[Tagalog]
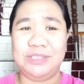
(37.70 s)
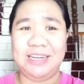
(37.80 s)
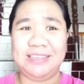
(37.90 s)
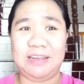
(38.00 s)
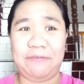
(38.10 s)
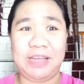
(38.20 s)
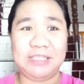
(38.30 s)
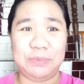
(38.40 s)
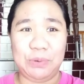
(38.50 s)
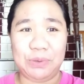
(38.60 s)
nila sa
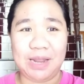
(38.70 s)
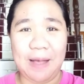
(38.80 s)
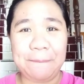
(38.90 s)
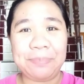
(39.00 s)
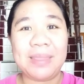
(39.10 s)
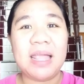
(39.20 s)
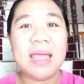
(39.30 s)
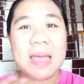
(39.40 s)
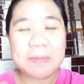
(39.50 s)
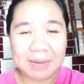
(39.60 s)
Facebook na
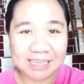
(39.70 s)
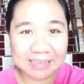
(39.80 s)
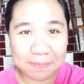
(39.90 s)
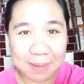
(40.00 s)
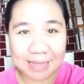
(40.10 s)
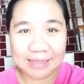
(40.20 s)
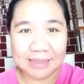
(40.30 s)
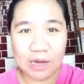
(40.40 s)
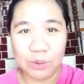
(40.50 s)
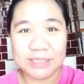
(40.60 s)
may isang bata
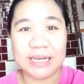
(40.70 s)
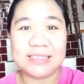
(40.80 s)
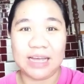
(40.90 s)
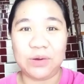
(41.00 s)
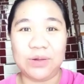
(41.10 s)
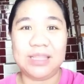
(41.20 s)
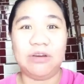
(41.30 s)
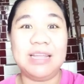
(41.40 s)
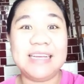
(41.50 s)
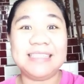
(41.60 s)
daw, isang sanggol
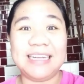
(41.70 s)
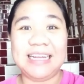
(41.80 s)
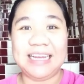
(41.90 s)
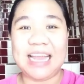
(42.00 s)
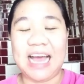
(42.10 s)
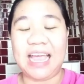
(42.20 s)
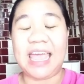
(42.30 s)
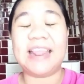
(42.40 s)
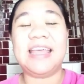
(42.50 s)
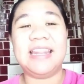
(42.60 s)
daw na isinilang
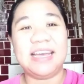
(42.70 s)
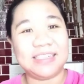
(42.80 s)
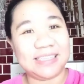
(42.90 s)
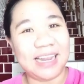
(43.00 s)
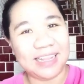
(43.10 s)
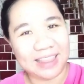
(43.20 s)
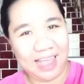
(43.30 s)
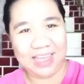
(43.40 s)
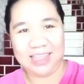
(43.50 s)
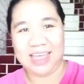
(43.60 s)
and then nagsalita
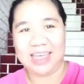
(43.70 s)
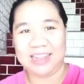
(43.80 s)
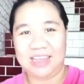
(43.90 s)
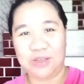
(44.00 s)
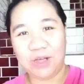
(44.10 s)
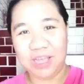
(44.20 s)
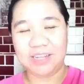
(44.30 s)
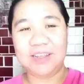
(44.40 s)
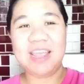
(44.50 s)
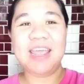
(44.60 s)
agad.
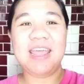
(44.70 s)
Ayun.